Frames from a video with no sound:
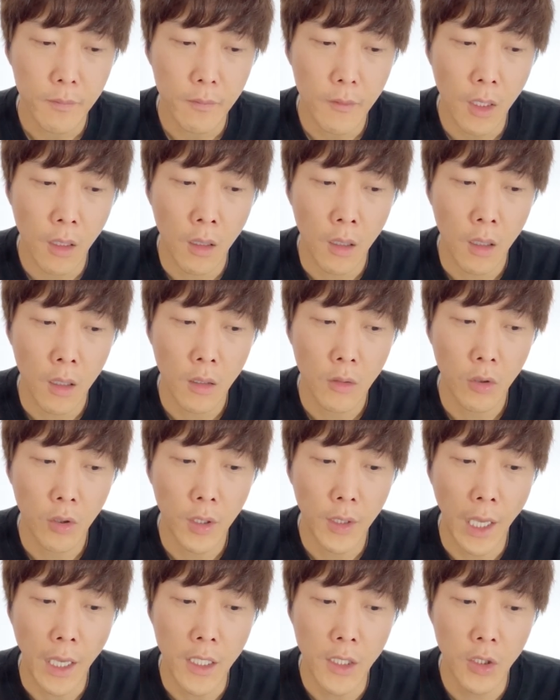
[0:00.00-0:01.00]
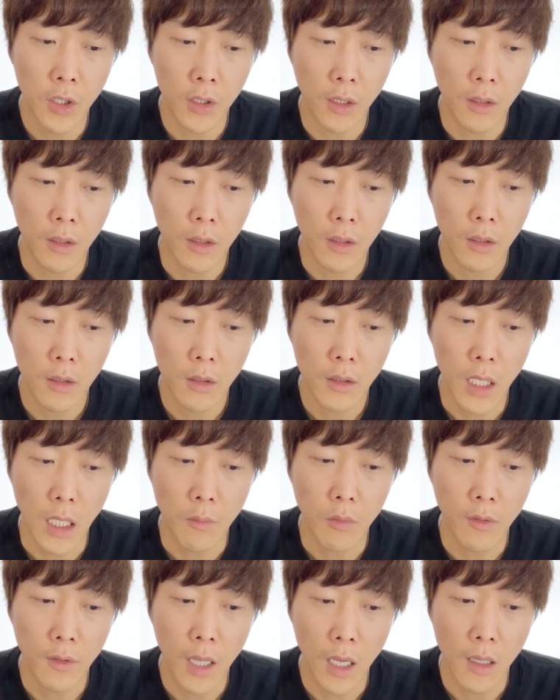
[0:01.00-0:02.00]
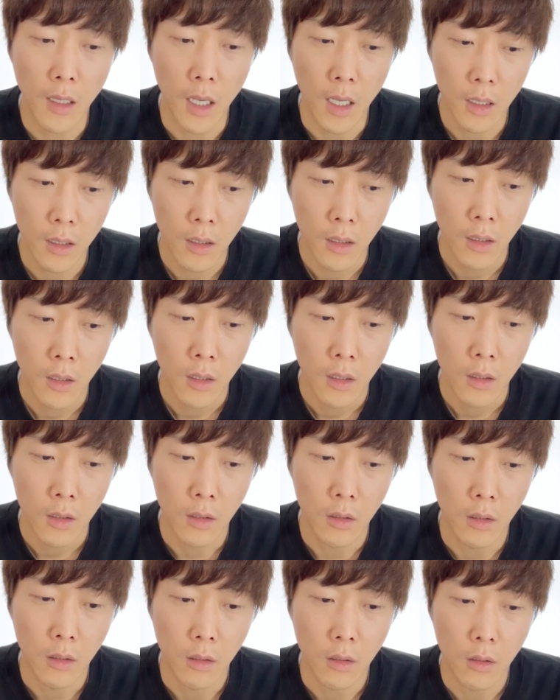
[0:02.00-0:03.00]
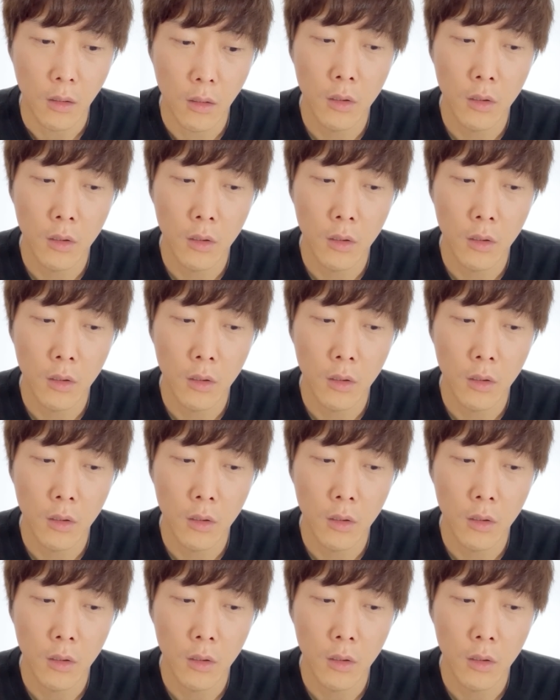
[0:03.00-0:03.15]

아, 저희 개인적인 짧은 생각을